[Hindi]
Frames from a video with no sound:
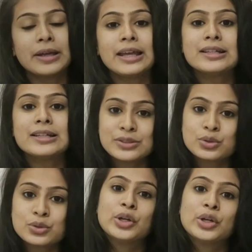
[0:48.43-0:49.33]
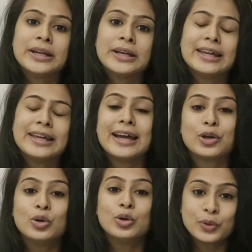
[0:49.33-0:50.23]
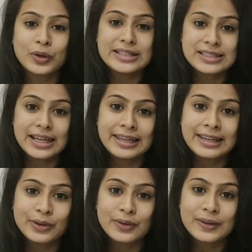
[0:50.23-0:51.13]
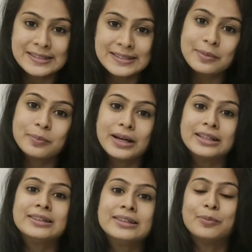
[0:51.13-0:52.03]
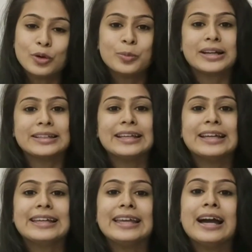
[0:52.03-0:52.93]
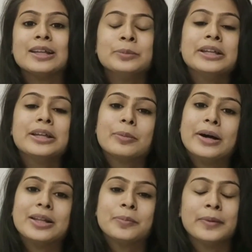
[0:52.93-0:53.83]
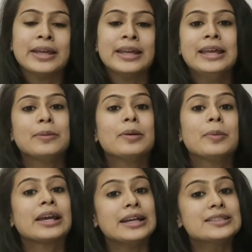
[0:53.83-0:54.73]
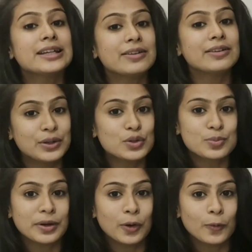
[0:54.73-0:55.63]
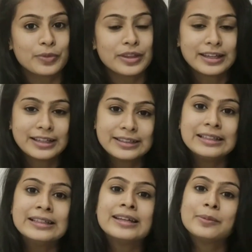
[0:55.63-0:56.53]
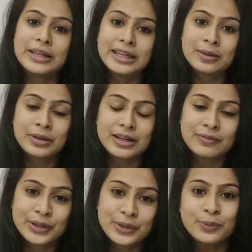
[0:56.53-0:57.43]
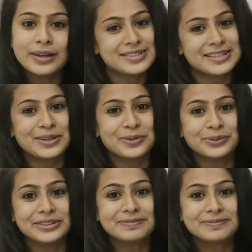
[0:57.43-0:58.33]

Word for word: मैंने आज ये जो वीडियो बनाया है आई होप यू गाइज लाइक इट और इसके बाद हम होप करते हैं कि आत्मनिर्भर भारत में मैं, मैं कई सारे वीडियोज बनाऊ टिल देन आप देखिए मेरा वीडियो एंड स्टेट्यूड